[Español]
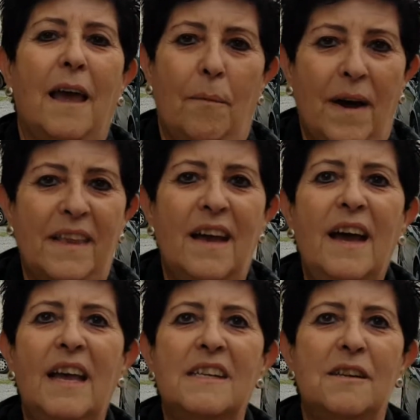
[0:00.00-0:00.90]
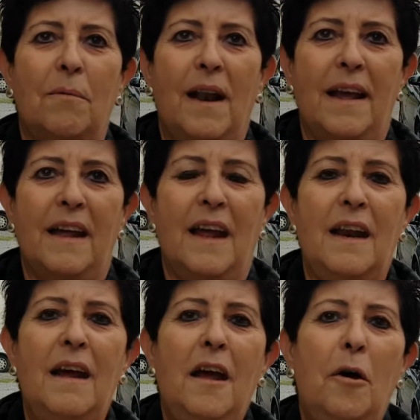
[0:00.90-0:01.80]
Que vaya, que se va a
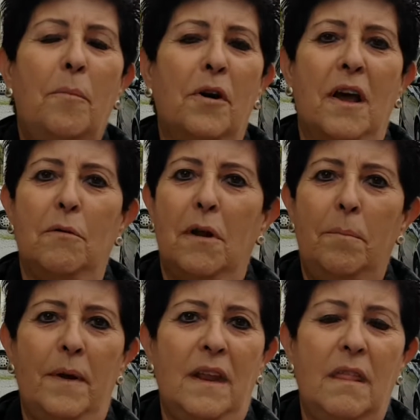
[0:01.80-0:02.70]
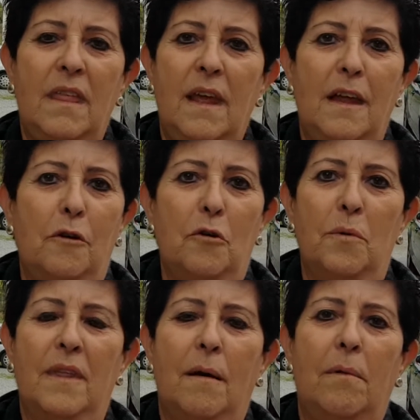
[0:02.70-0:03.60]
alegrar, porque es una experiencia
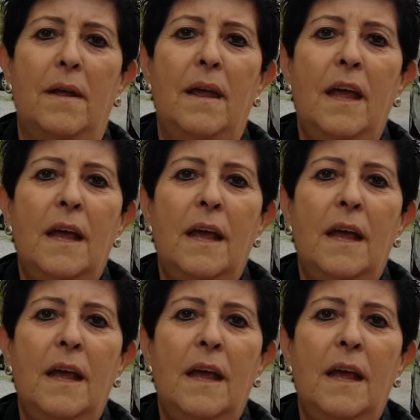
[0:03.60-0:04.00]
inolvidable,